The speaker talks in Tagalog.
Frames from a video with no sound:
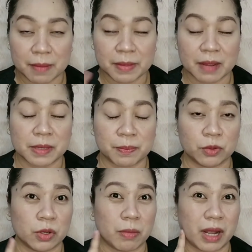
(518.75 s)
Marami
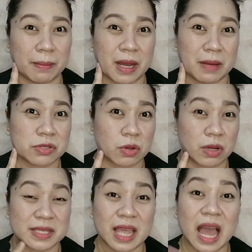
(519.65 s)
po yung mga bumps ko
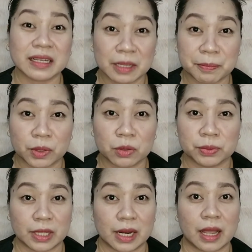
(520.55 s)
kasi acne prone po
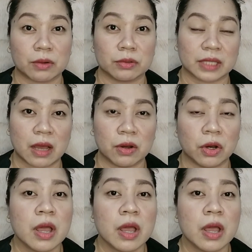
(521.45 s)
talaga akong tao.